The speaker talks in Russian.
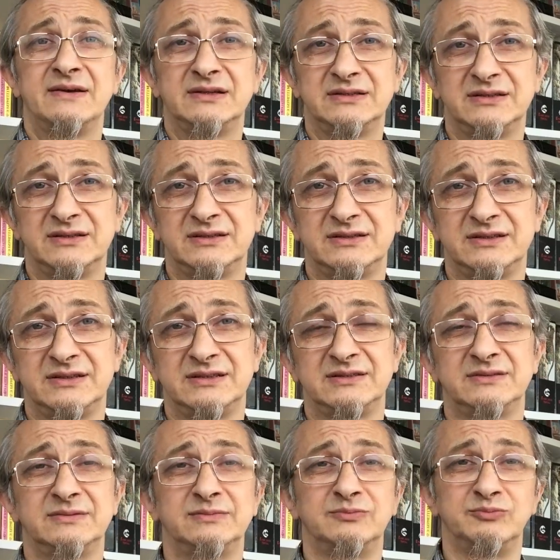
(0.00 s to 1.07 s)

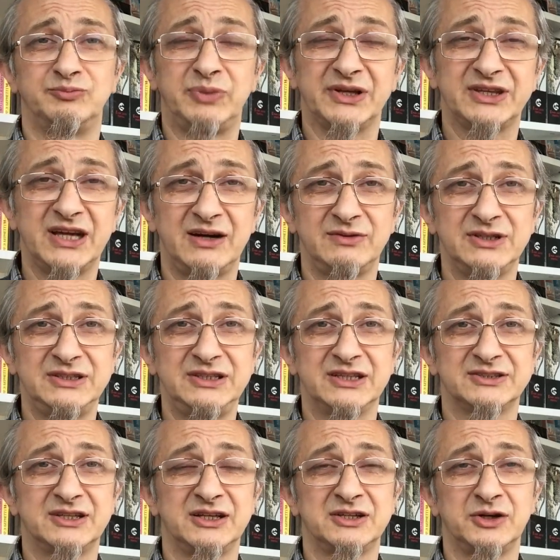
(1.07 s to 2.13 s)
А, подавлен
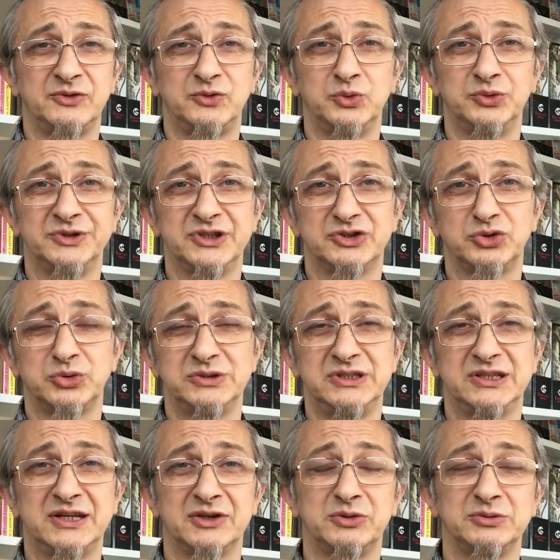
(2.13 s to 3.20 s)
несколько фунт
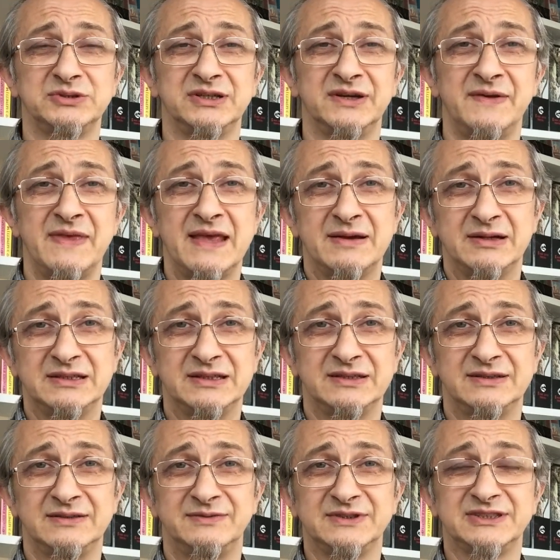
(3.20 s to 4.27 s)
истории, которая
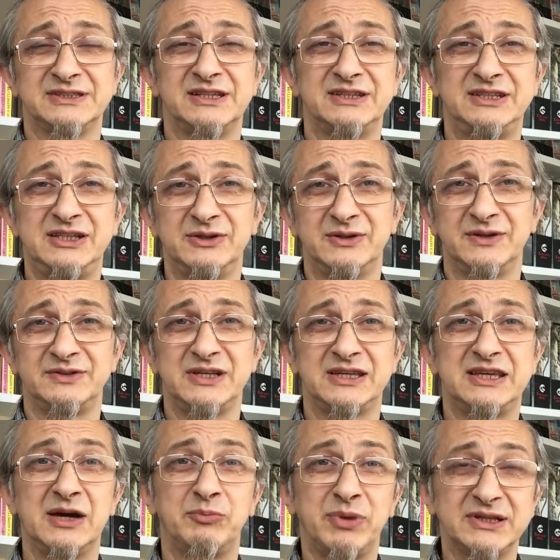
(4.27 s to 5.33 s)
а, возродила
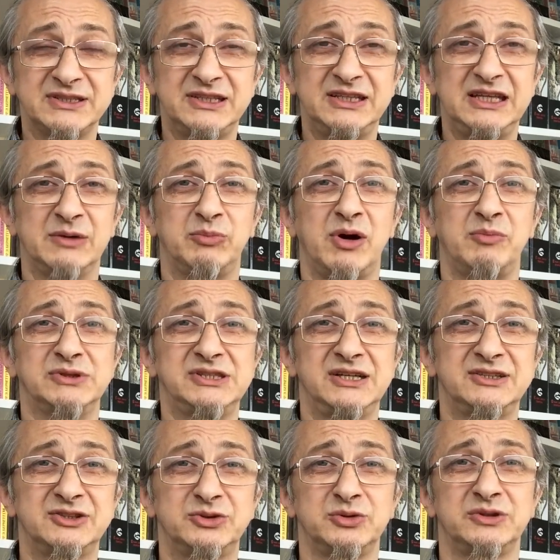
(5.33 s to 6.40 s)
всякие опасения по
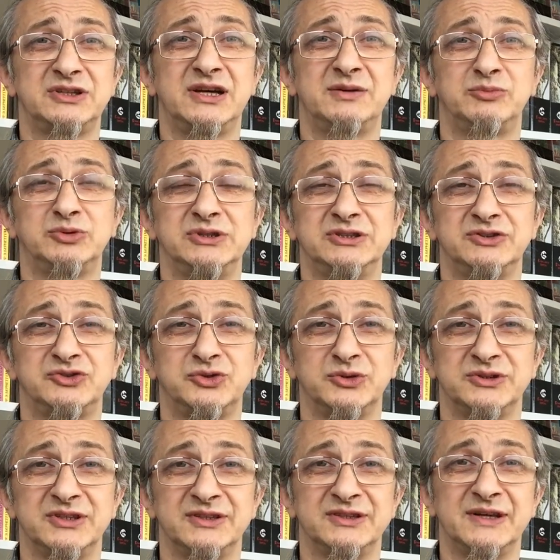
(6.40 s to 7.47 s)
Брекзиту, да, Борис
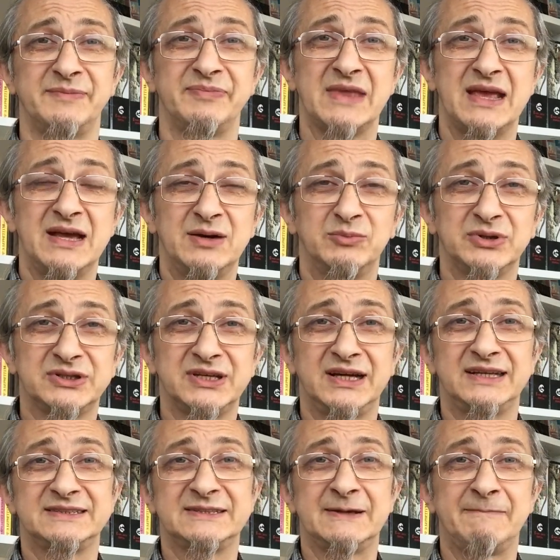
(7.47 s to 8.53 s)
Джонсон там
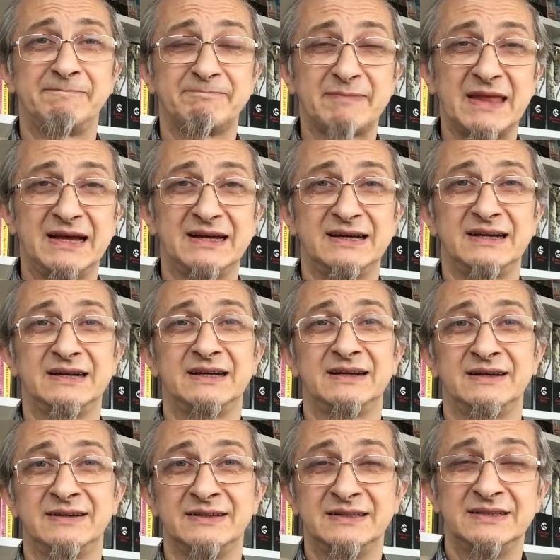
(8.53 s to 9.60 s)
пытается
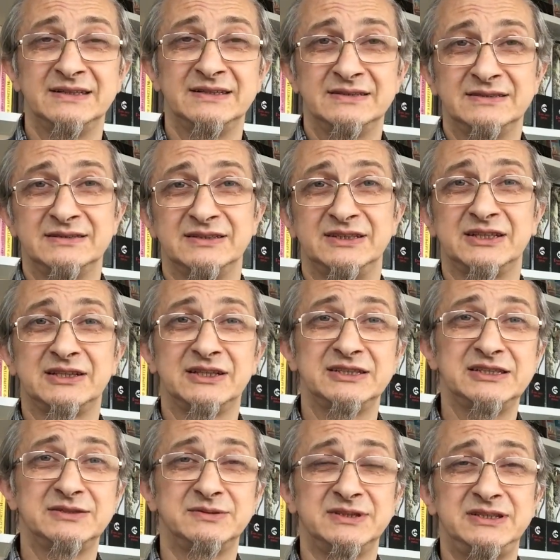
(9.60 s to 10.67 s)
а, Э,
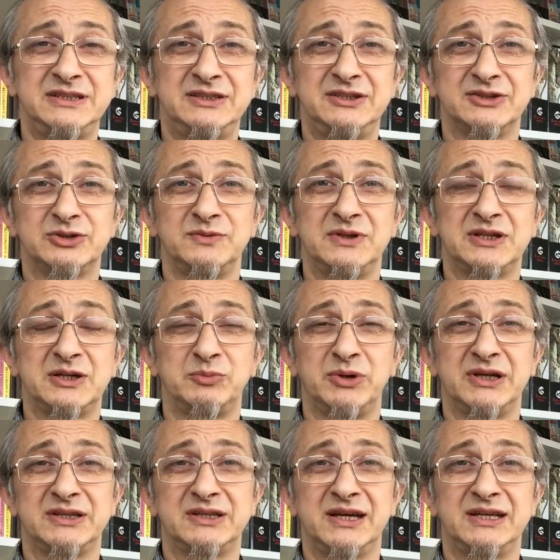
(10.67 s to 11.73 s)
декларировать единство
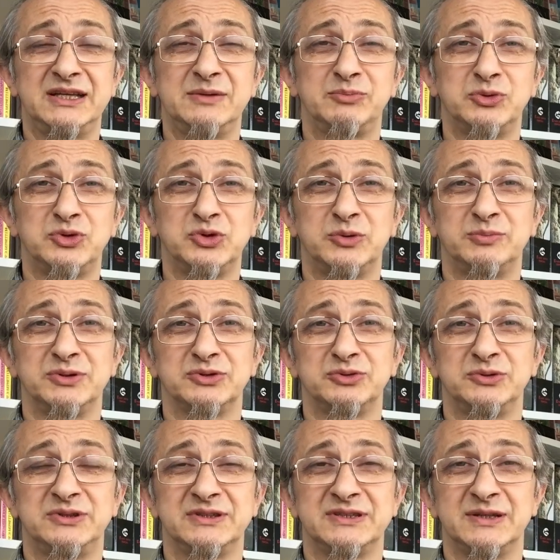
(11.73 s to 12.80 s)
Великобритании путем, по
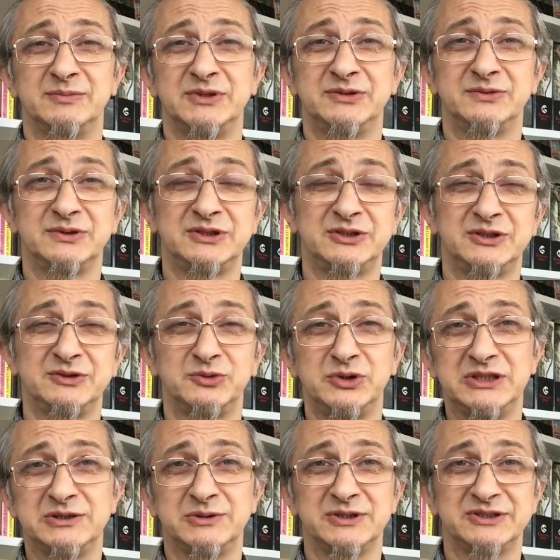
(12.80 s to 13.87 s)
сути, там,
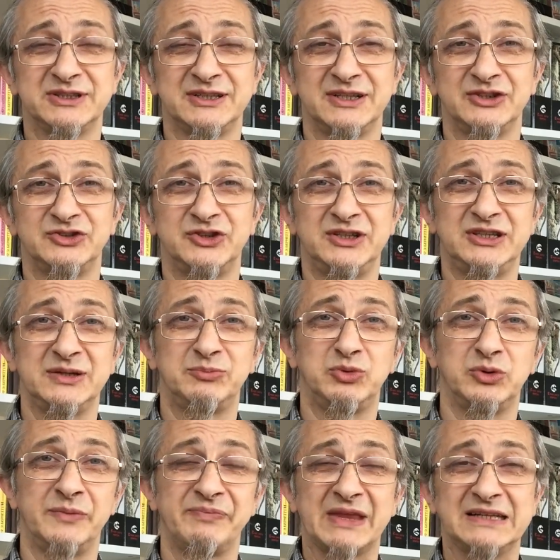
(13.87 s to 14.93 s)
дезавуируя соглашение
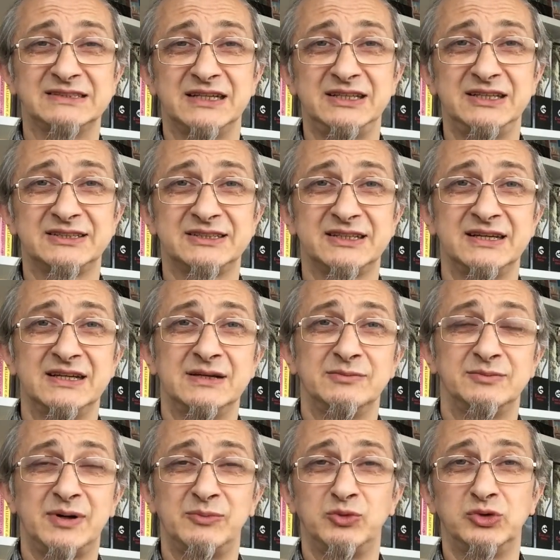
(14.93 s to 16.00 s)
по границе,
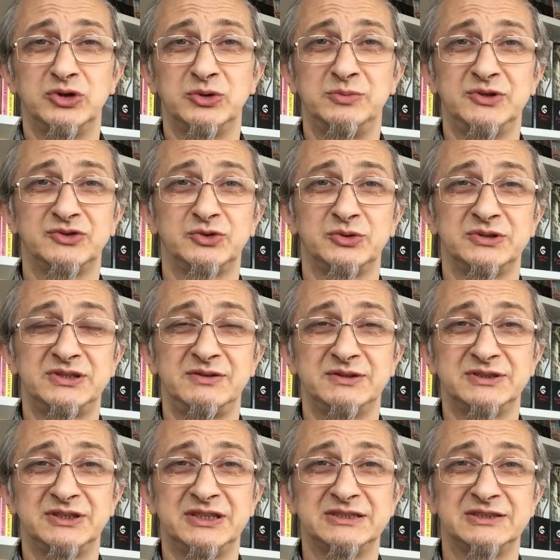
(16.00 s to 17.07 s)
по морю между
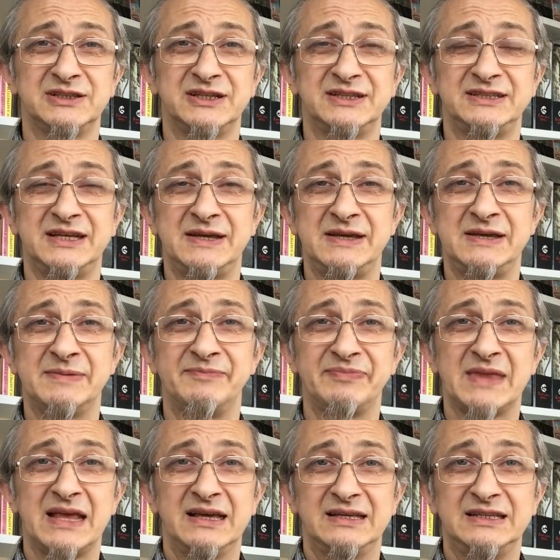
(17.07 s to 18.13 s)
Северной Ирландией и
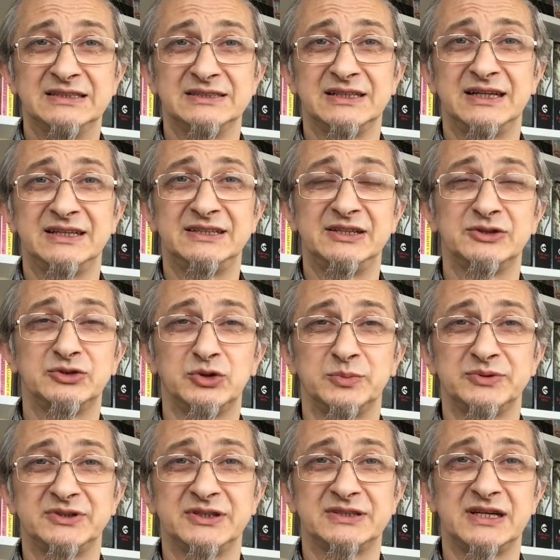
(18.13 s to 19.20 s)
Ирландией,
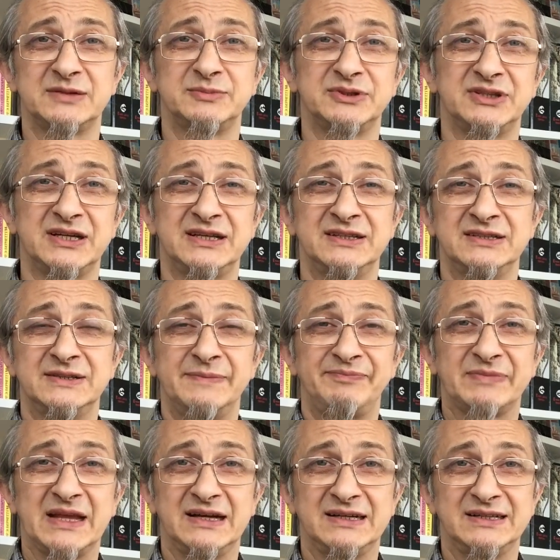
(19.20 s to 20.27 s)
собственно, как бы, да,
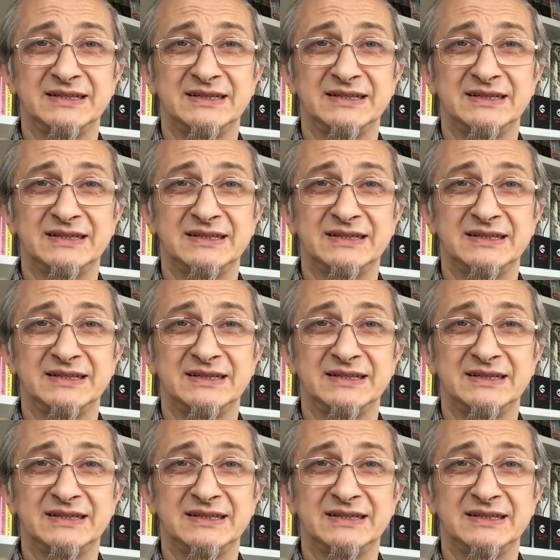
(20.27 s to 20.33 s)
э,